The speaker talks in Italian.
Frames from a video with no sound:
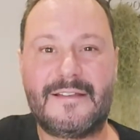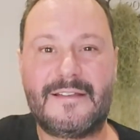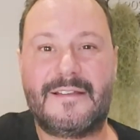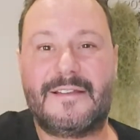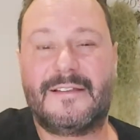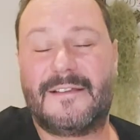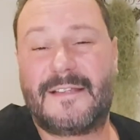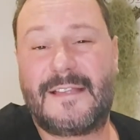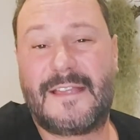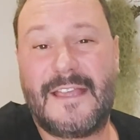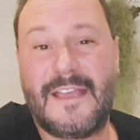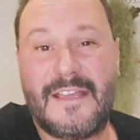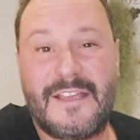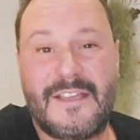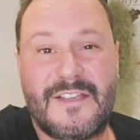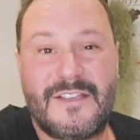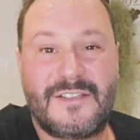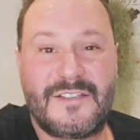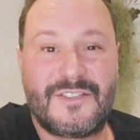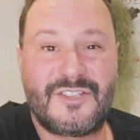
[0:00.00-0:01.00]
eh,
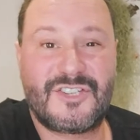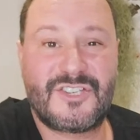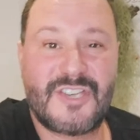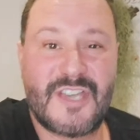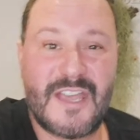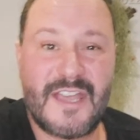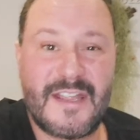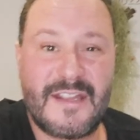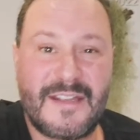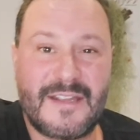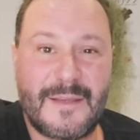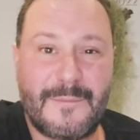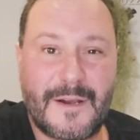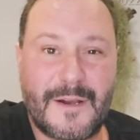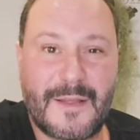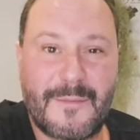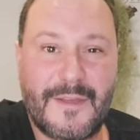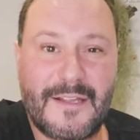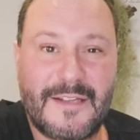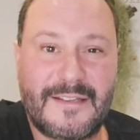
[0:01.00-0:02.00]
che scende
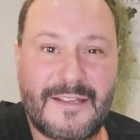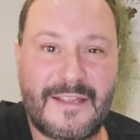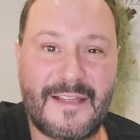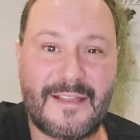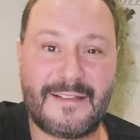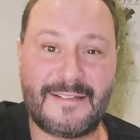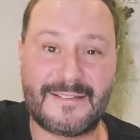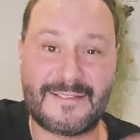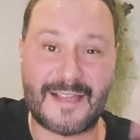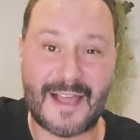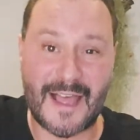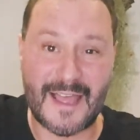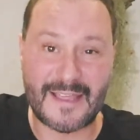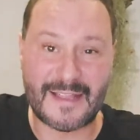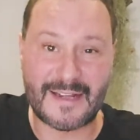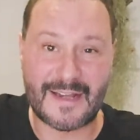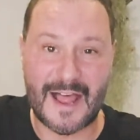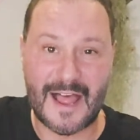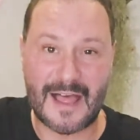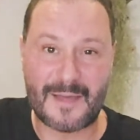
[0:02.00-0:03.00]
praticamente dai
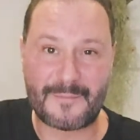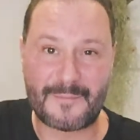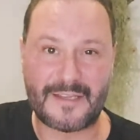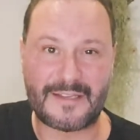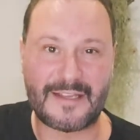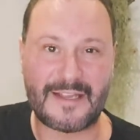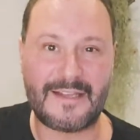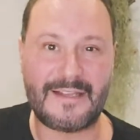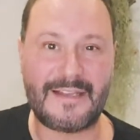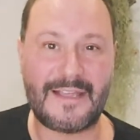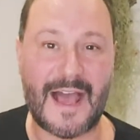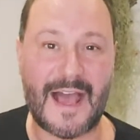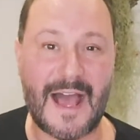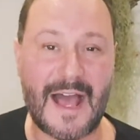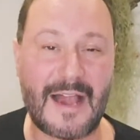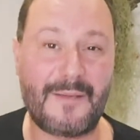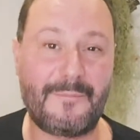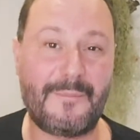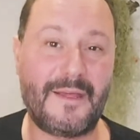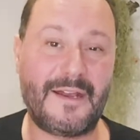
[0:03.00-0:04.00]
rami degli
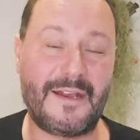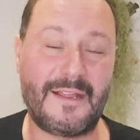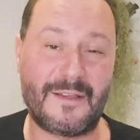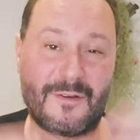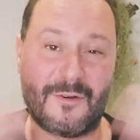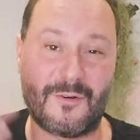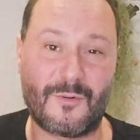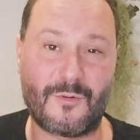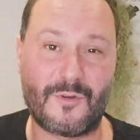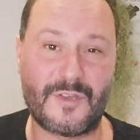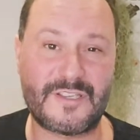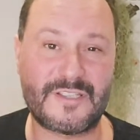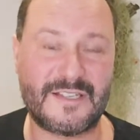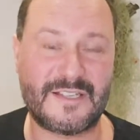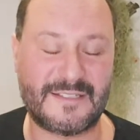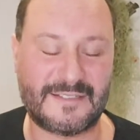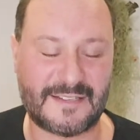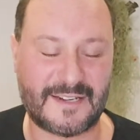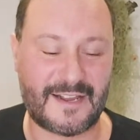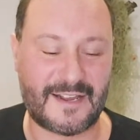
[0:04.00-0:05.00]
alberi con
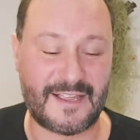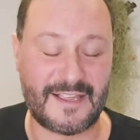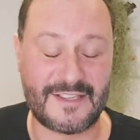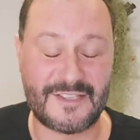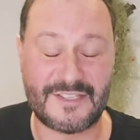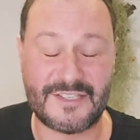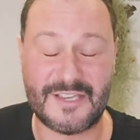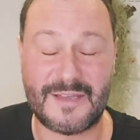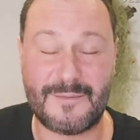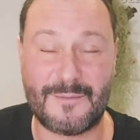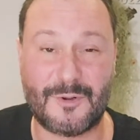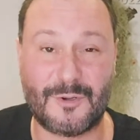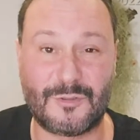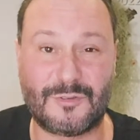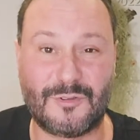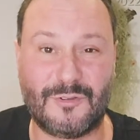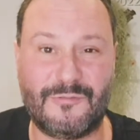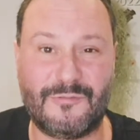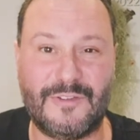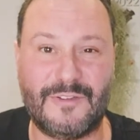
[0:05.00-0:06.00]
queste trecce
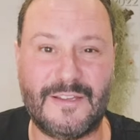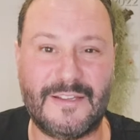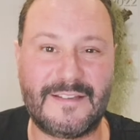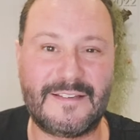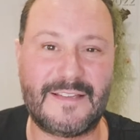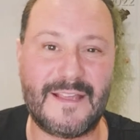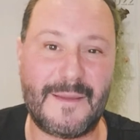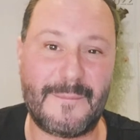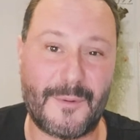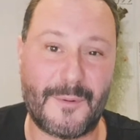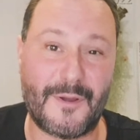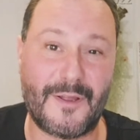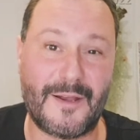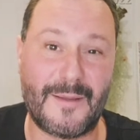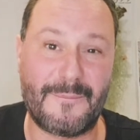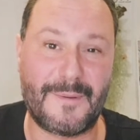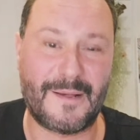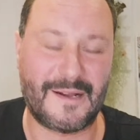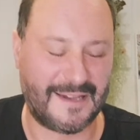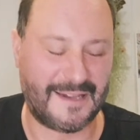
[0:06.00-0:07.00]
molto fitte, poi ne
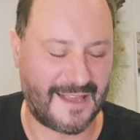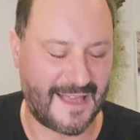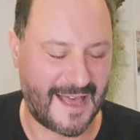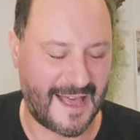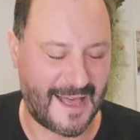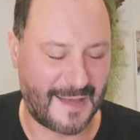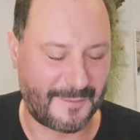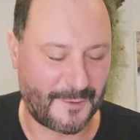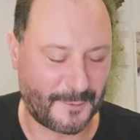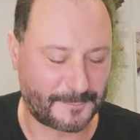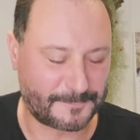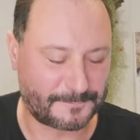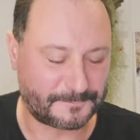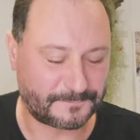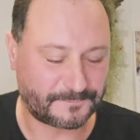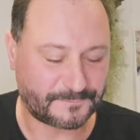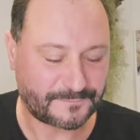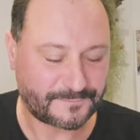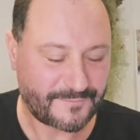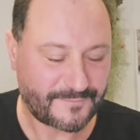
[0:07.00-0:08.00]
parliamo.
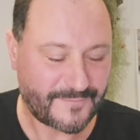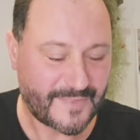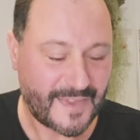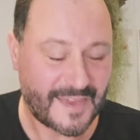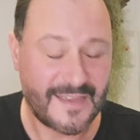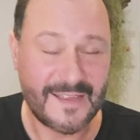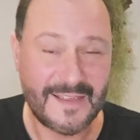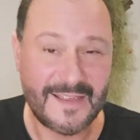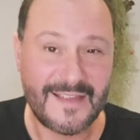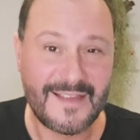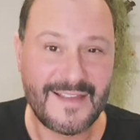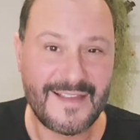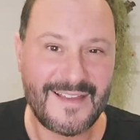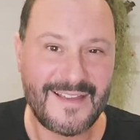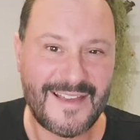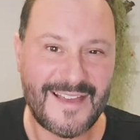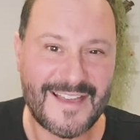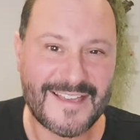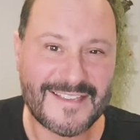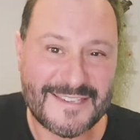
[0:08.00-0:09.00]

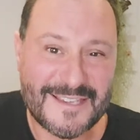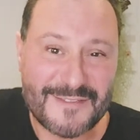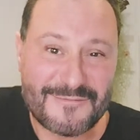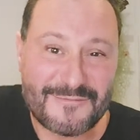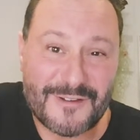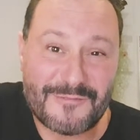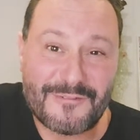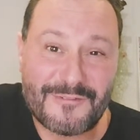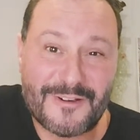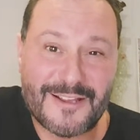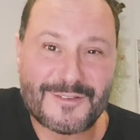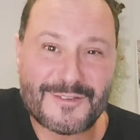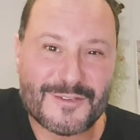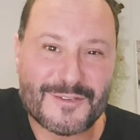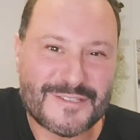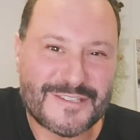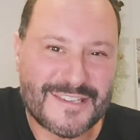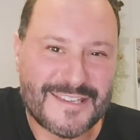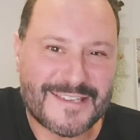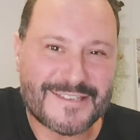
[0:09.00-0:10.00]
Eh sì, fa freddo,
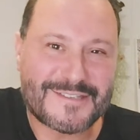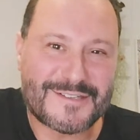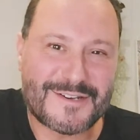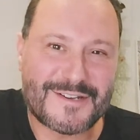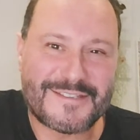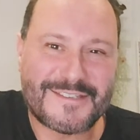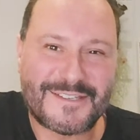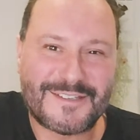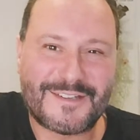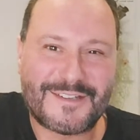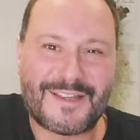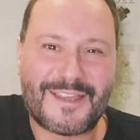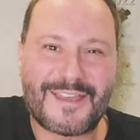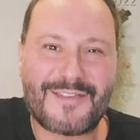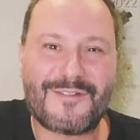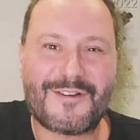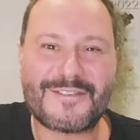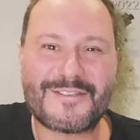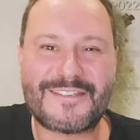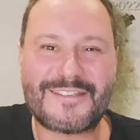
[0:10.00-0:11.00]
sì, sto leggendo anche i
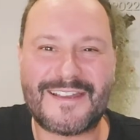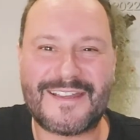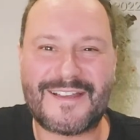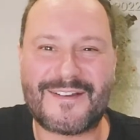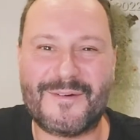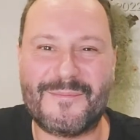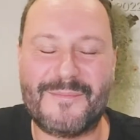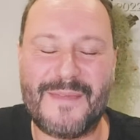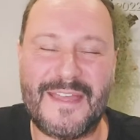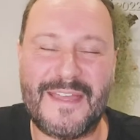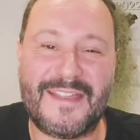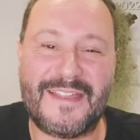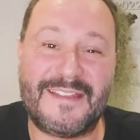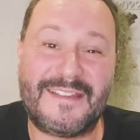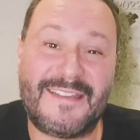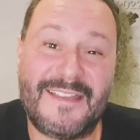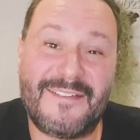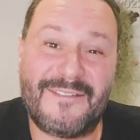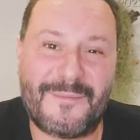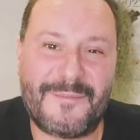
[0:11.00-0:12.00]
vostri
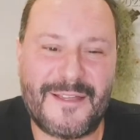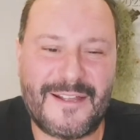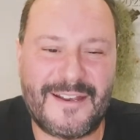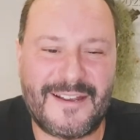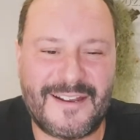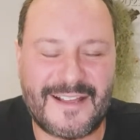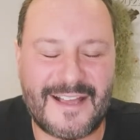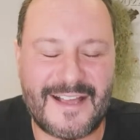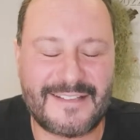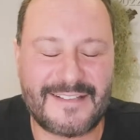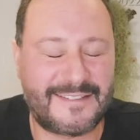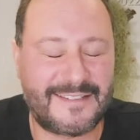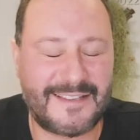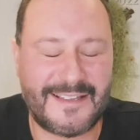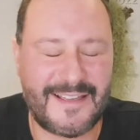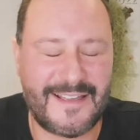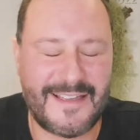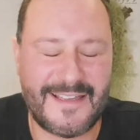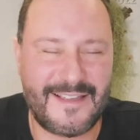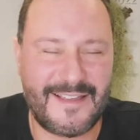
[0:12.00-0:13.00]
commenti, va bene ragazzi,
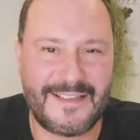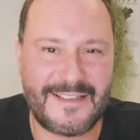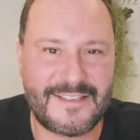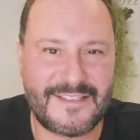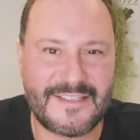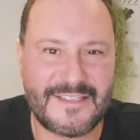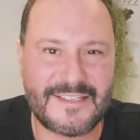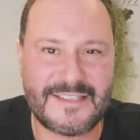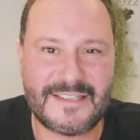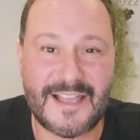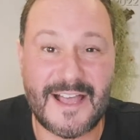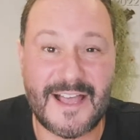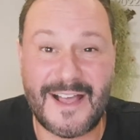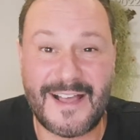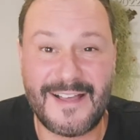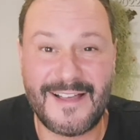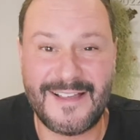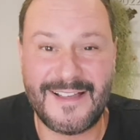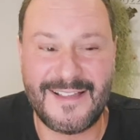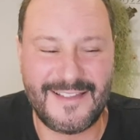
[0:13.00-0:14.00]
eh, ci
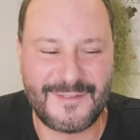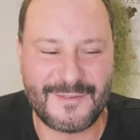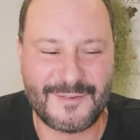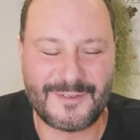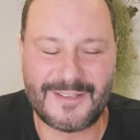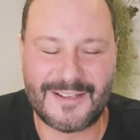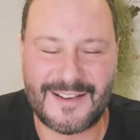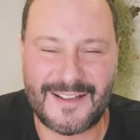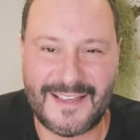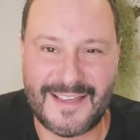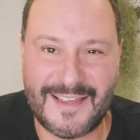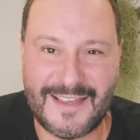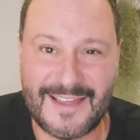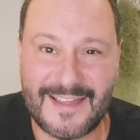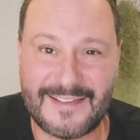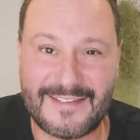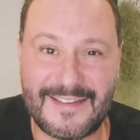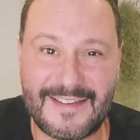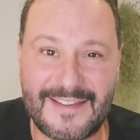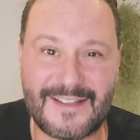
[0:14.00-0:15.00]
sta, è
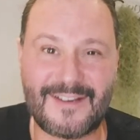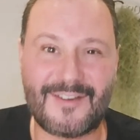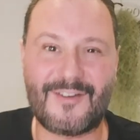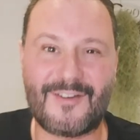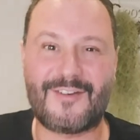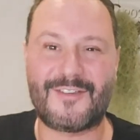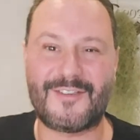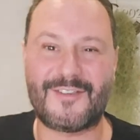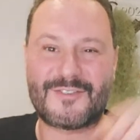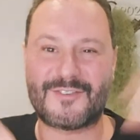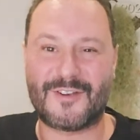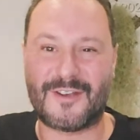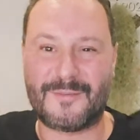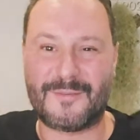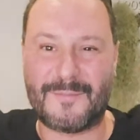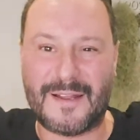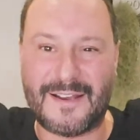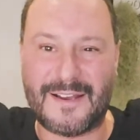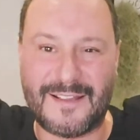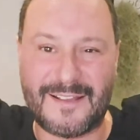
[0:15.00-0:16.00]
inutile dirlo, io sono in
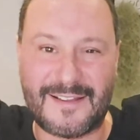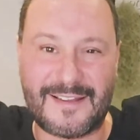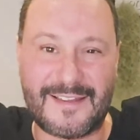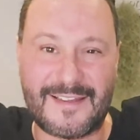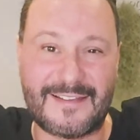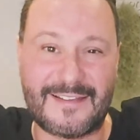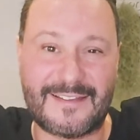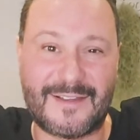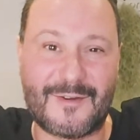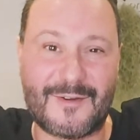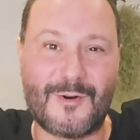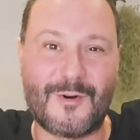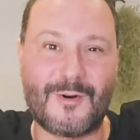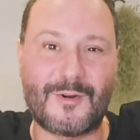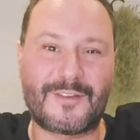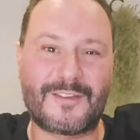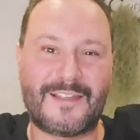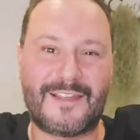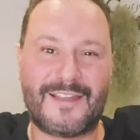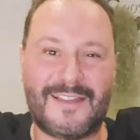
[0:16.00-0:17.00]
manichette
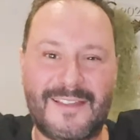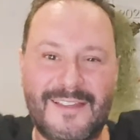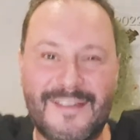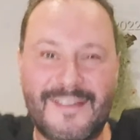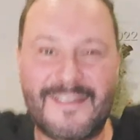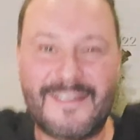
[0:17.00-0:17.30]
corte,